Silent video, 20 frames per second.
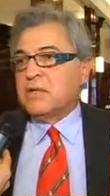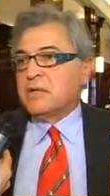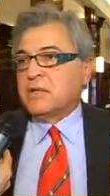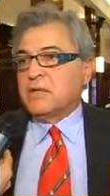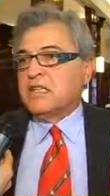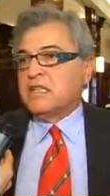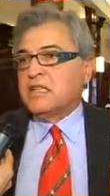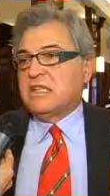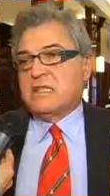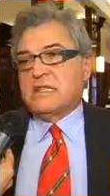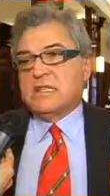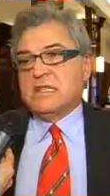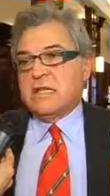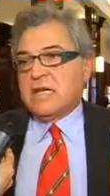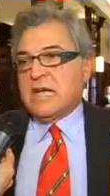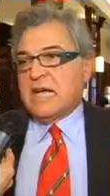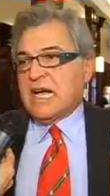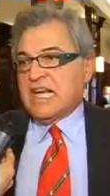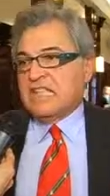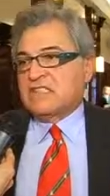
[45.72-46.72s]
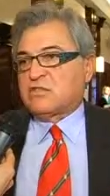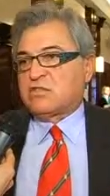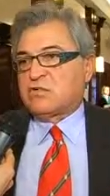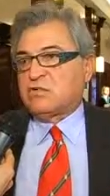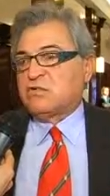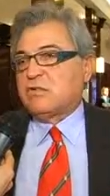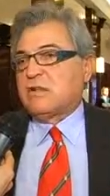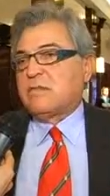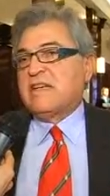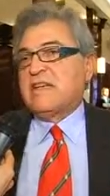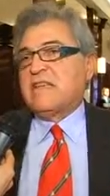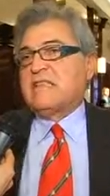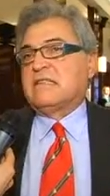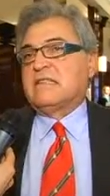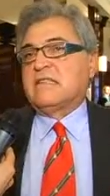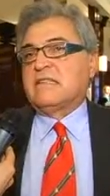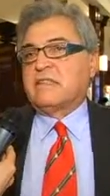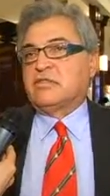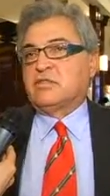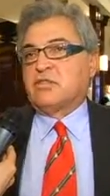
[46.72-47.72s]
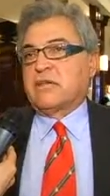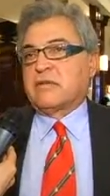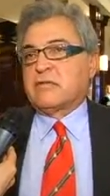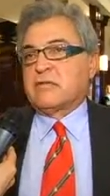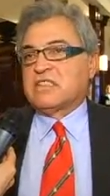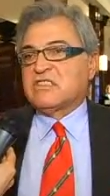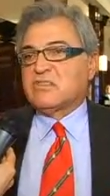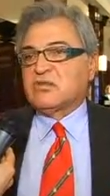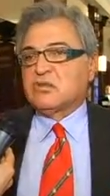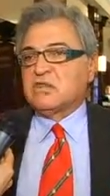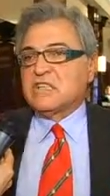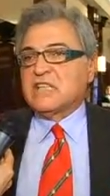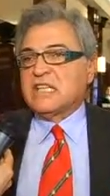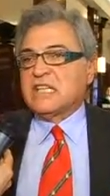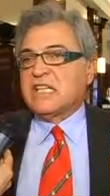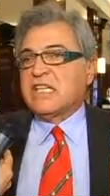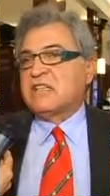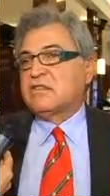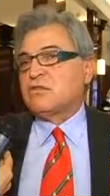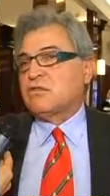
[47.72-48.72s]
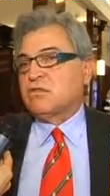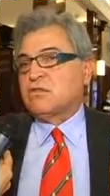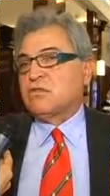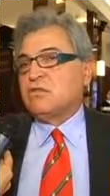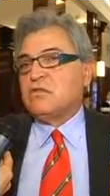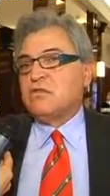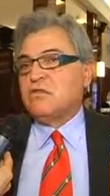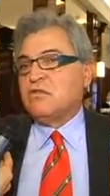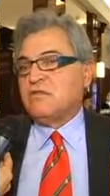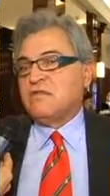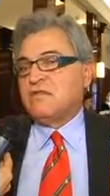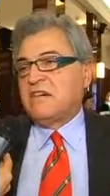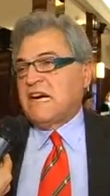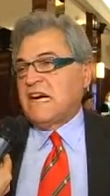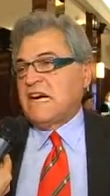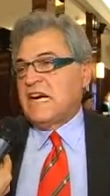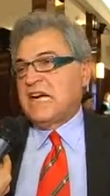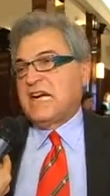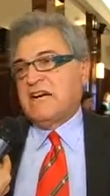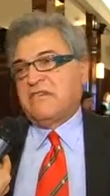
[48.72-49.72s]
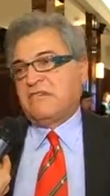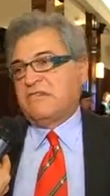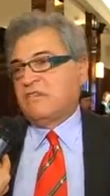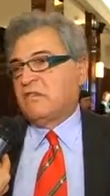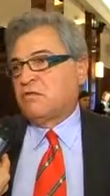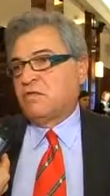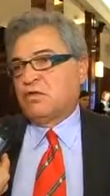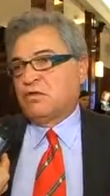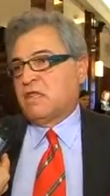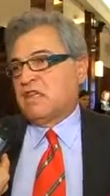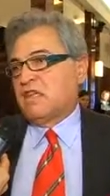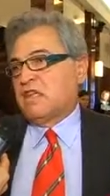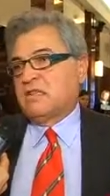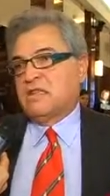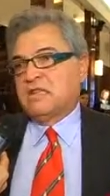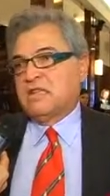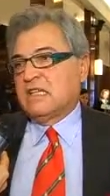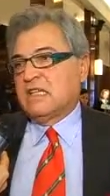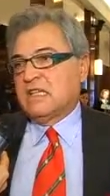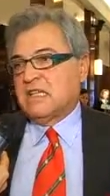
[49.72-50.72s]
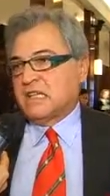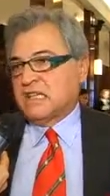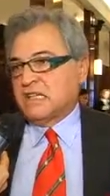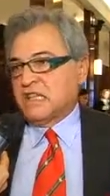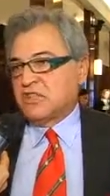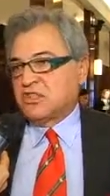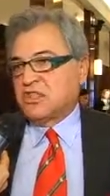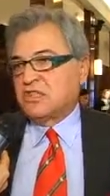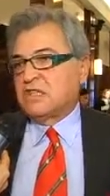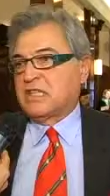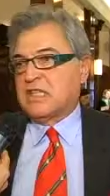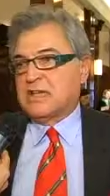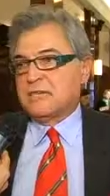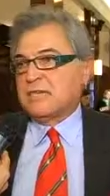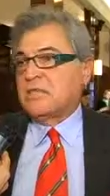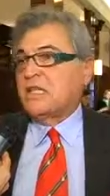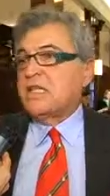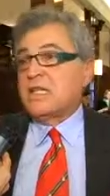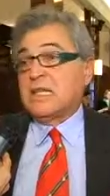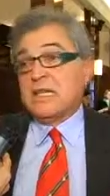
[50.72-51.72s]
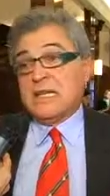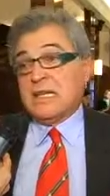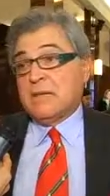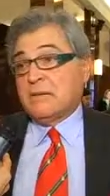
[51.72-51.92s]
Quindi assolutamente, cioè questo decreto non va a favore della crescita